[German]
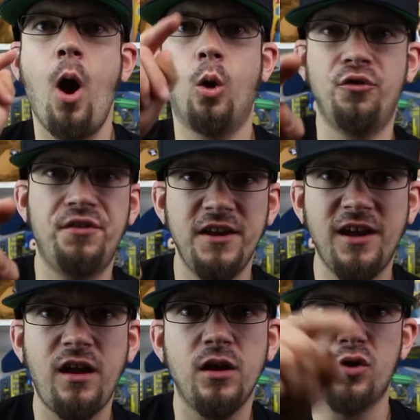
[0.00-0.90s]
Und
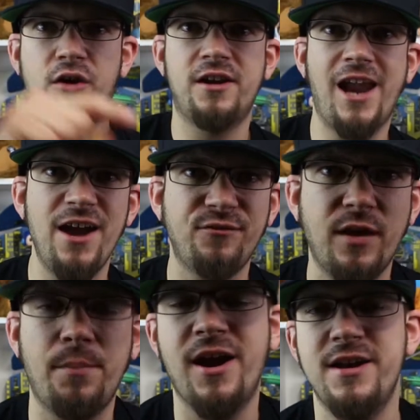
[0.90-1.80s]
ihr könnt live
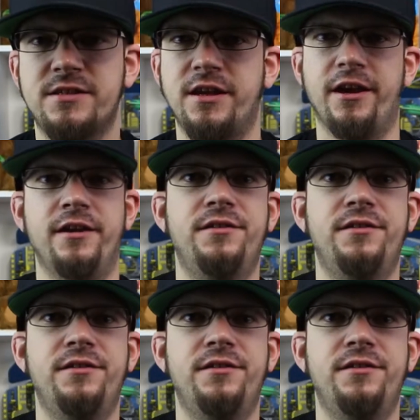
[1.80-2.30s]
dabei sein,